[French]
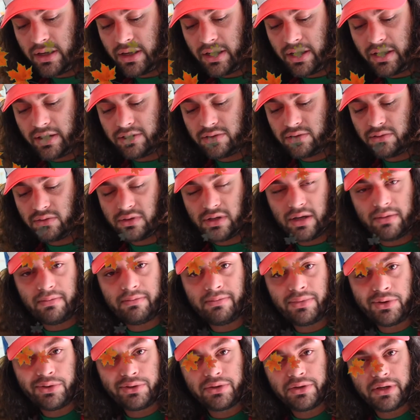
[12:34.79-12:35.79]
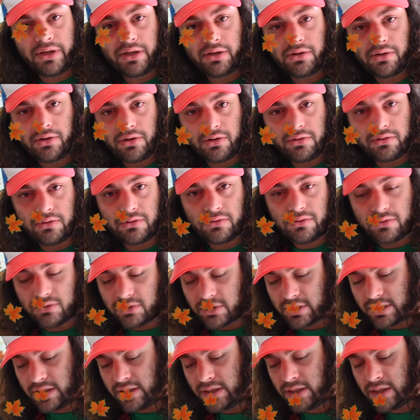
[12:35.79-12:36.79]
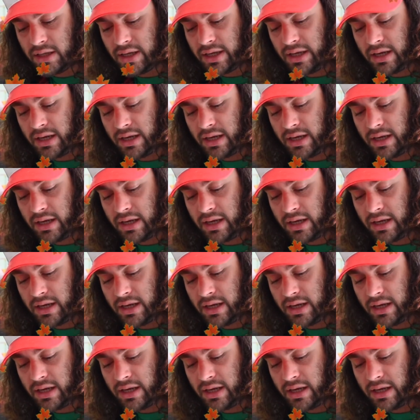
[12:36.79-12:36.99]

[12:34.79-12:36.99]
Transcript: et assurent la bonne récolte du riz